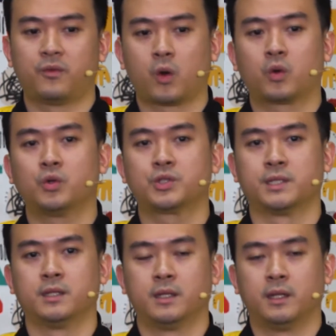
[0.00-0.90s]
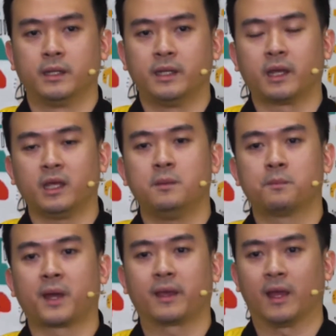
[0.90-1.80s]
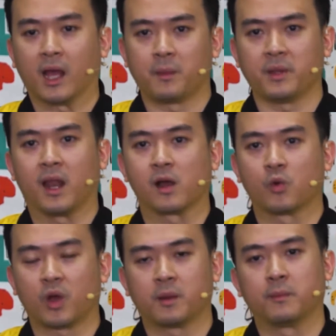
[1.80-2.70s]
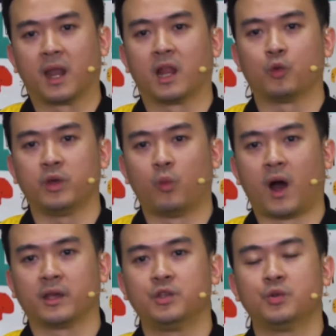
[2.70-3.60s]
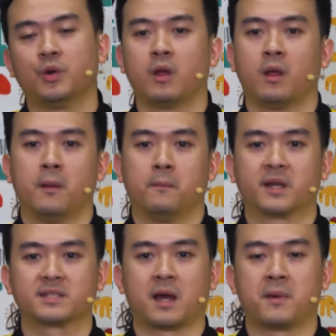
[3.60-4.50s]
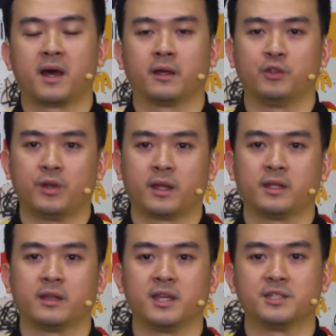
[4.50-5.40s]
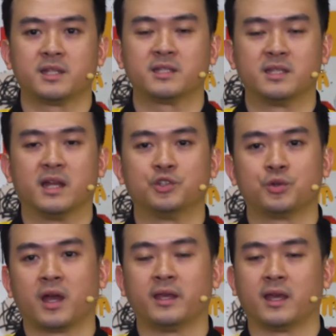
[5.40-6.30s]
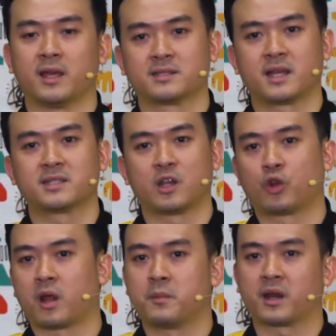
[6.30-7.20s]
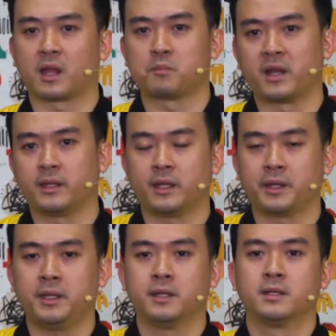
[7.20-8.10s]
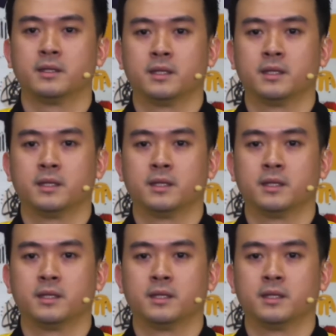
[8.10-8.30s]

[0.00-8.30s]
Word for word: fokus dari impact yang kami lakukan melalui Wahyu bersama United Nations dan juga Yayasan Saluran Berkat Mandiri,